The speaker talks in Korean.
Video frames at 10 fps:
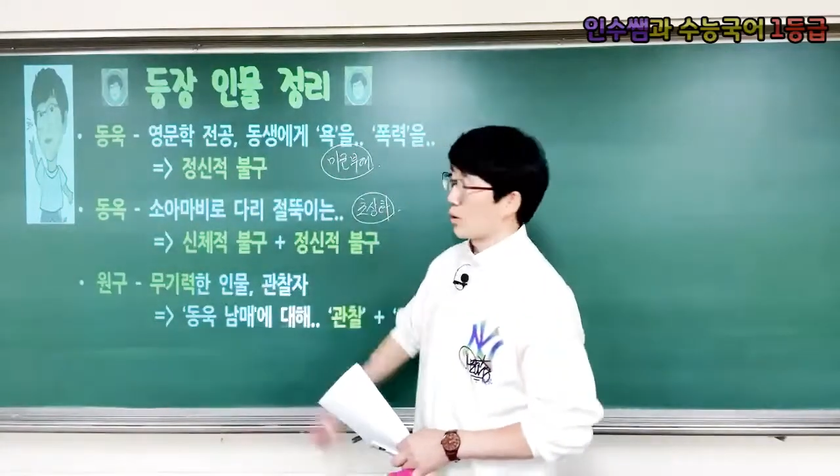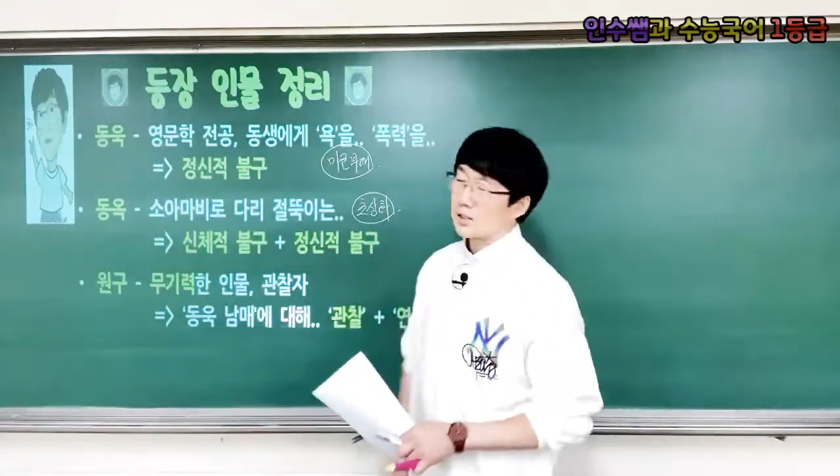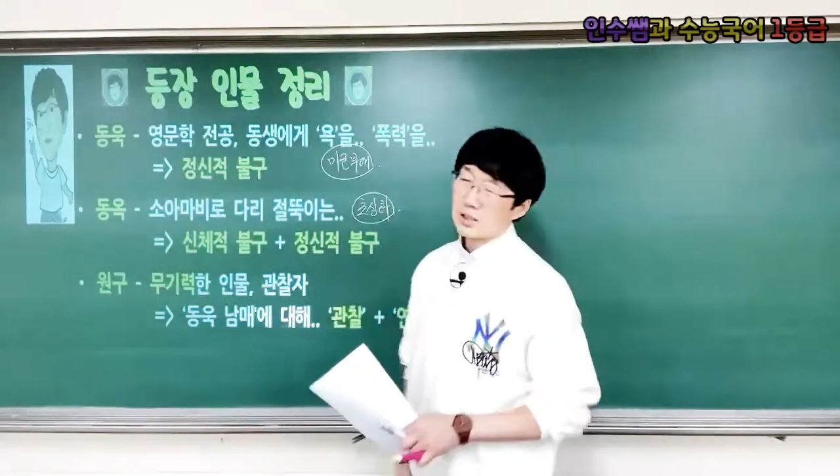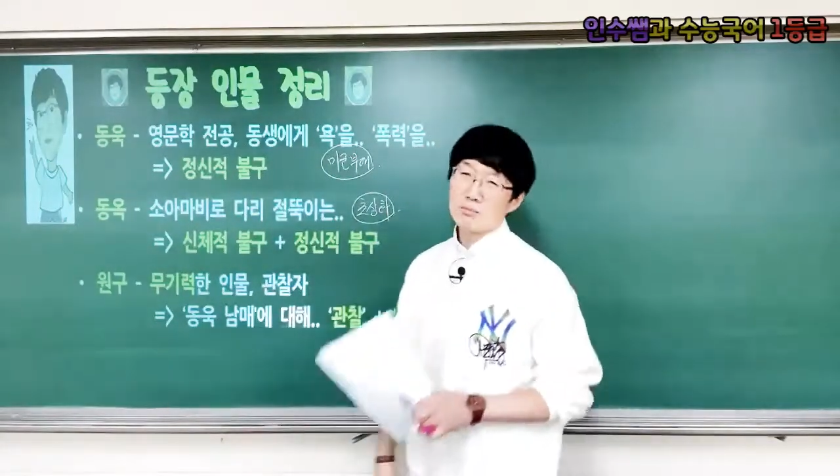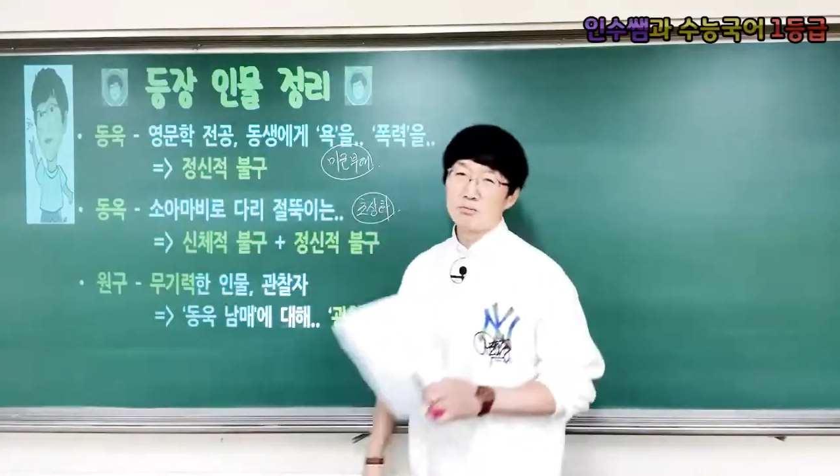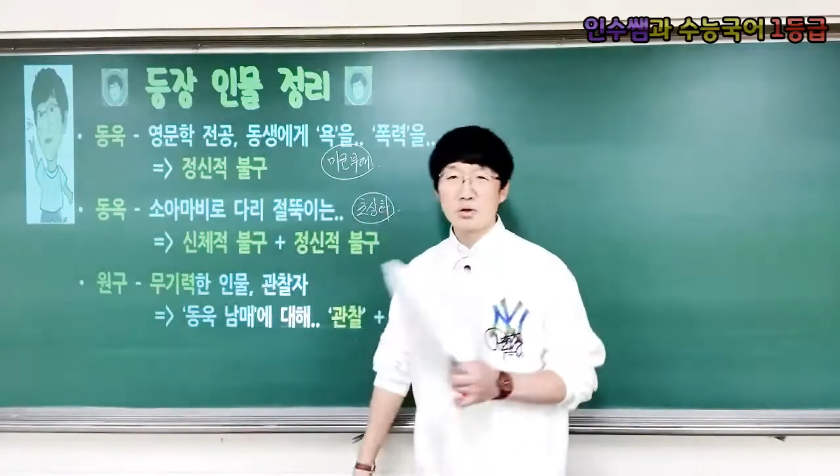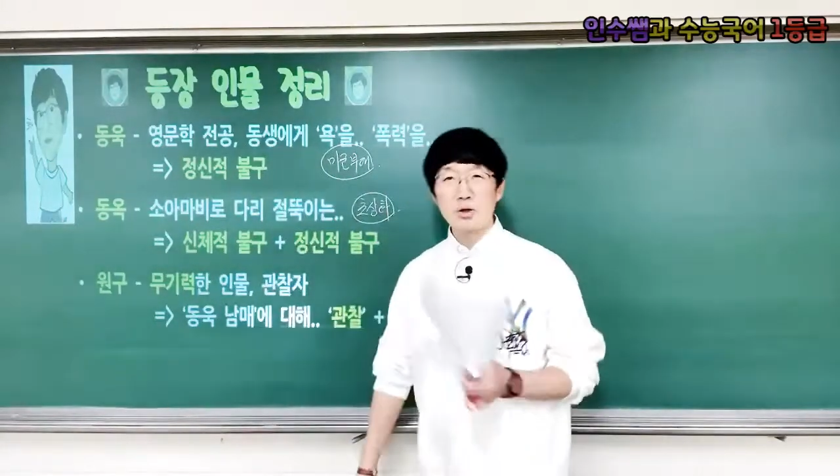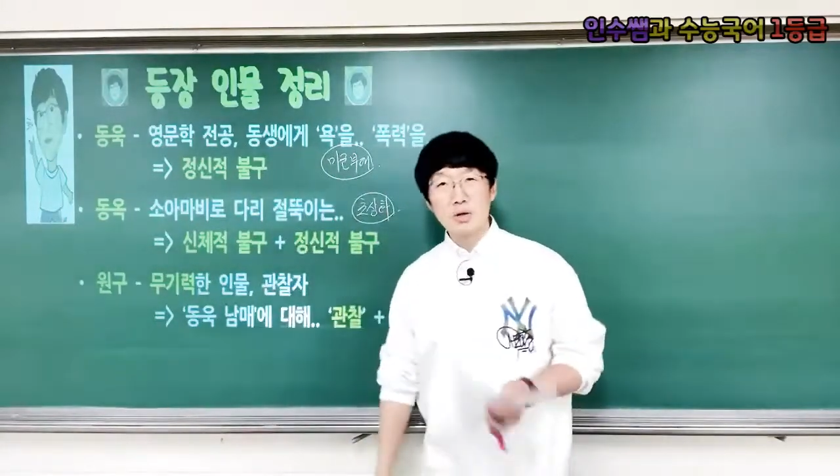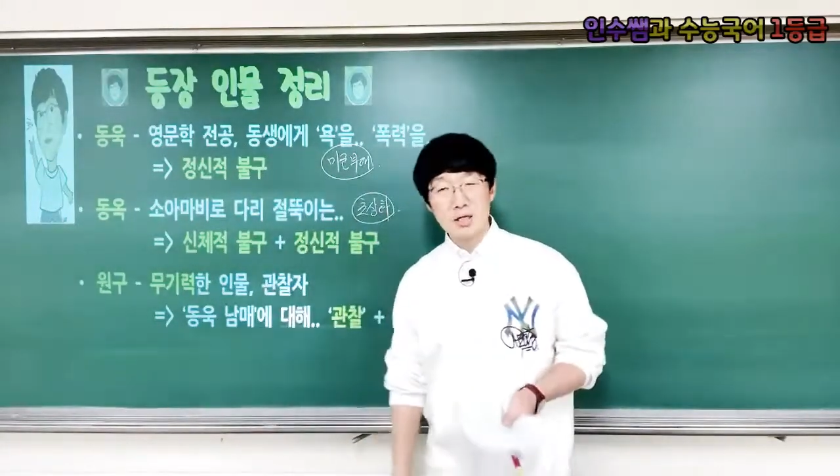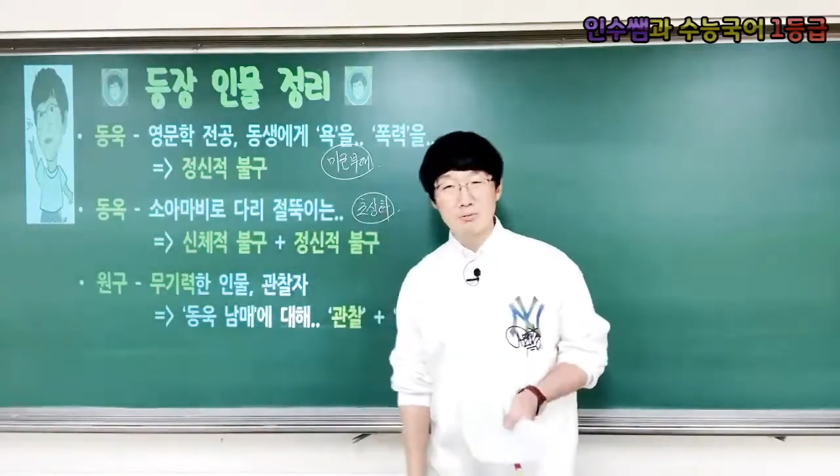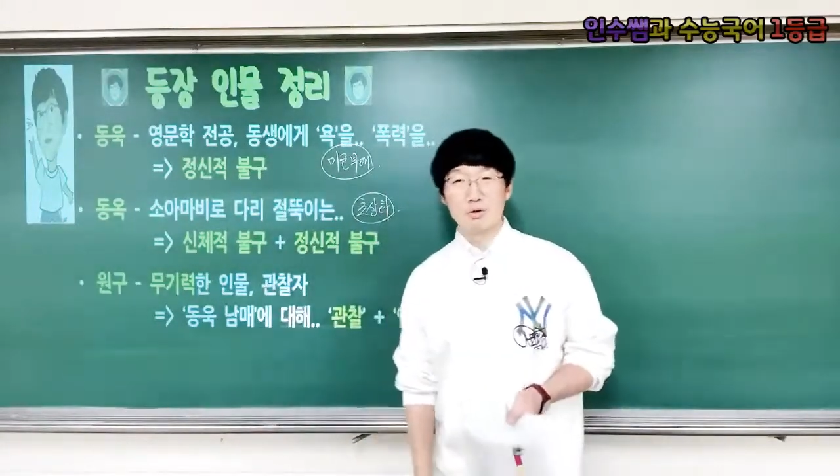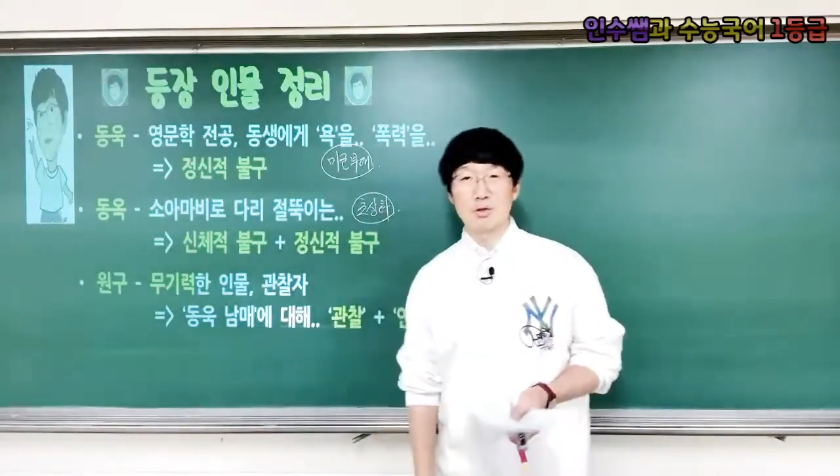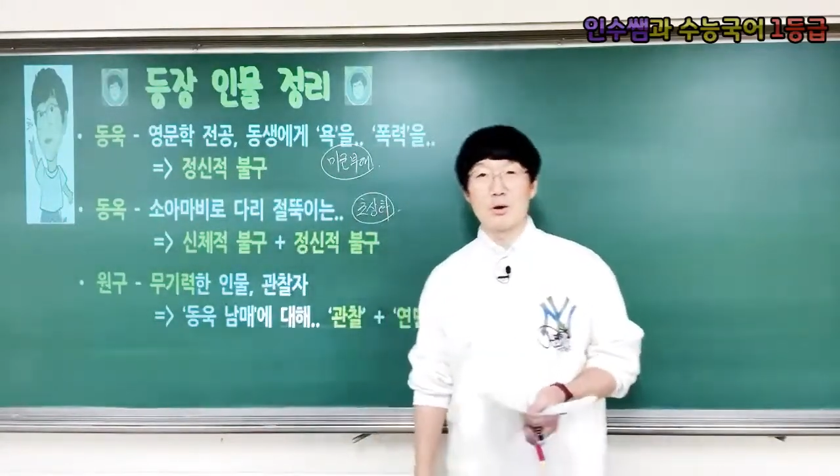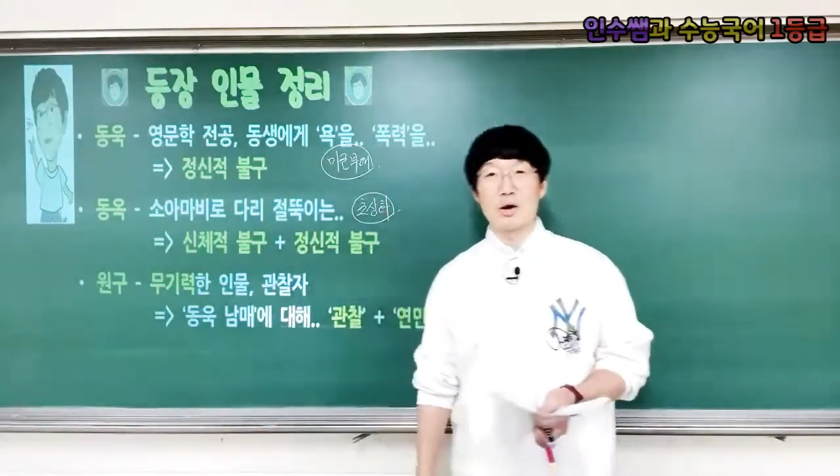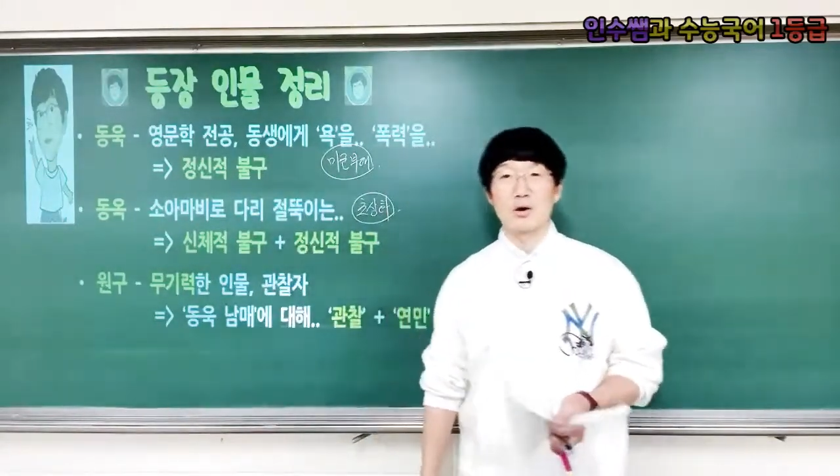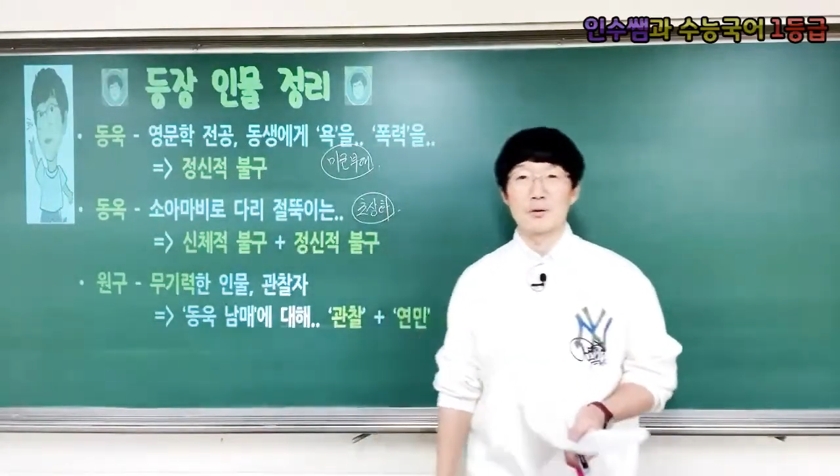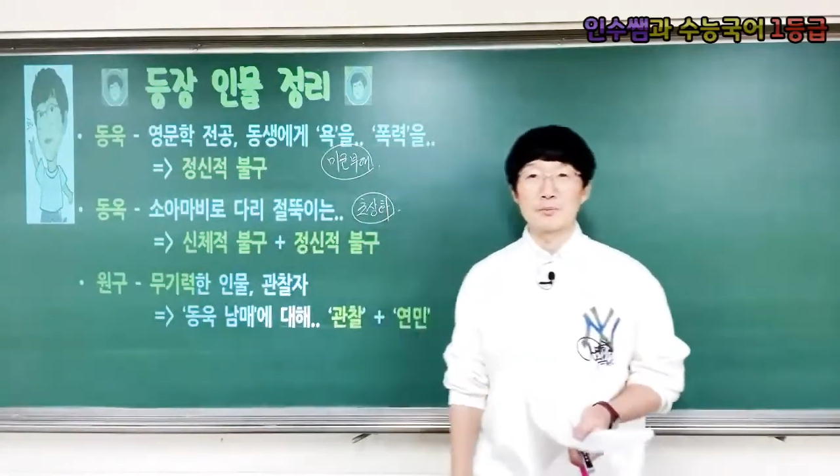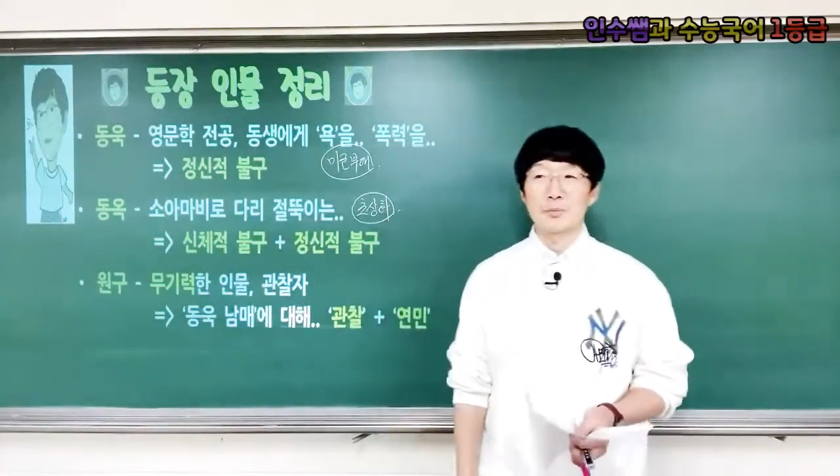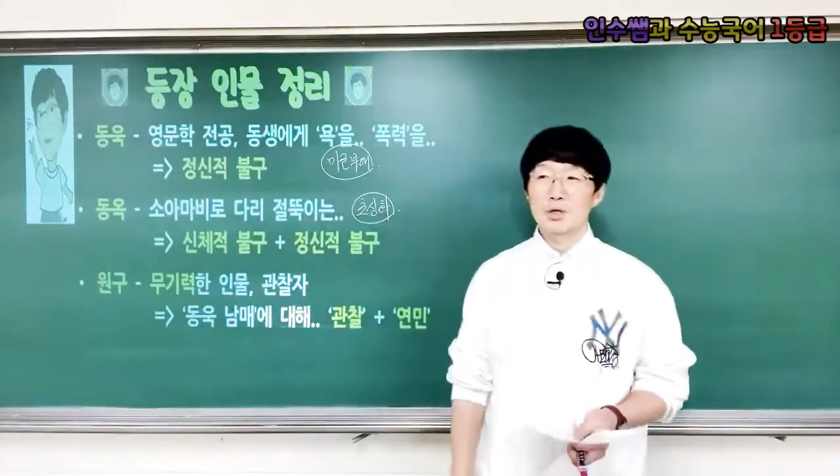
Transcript: 굉장히 무기력한 인물로 나와요.